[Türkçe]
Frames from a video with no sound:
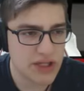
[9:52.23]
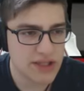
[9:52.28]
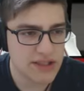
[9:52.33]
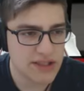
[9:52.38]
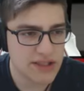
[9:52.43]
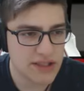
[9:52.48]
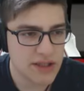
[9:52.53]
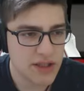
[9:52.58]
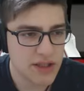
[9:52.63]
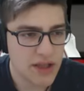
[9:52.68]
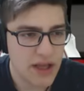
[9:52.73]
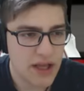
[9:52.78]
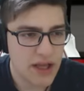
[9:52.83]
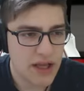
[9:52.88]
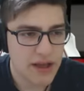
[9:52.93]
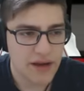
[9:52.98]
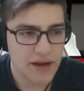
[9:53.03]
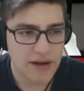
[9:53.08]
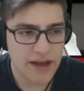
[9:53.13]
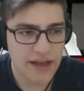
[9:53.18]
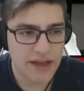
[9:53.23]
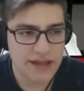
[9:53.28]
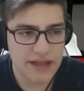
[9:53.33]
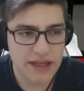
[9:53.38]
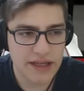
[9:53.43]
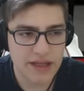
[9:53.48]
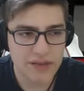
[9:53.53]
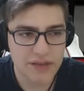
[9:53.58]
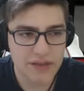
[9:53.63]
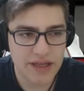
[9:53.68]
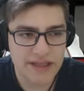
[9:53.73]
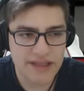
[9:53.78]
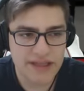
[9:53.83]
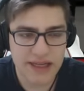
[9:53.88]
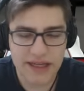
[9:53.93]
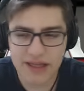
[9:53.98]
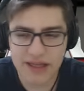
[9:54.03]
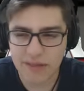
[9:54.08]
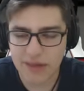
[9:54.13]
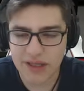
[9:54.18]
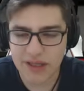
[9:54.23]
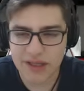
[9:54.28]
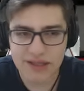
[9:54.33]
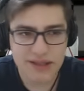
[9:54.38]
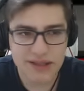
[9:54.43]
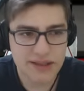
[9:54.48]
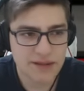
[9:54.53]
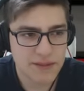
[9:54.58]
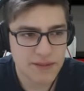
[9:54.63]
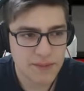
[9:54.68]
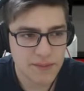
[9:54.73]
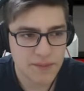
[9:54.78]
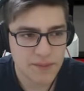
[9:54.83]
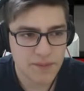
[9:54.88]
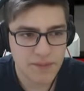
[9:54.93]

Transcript: arasına. Renklerini biraz elleyebiliriz.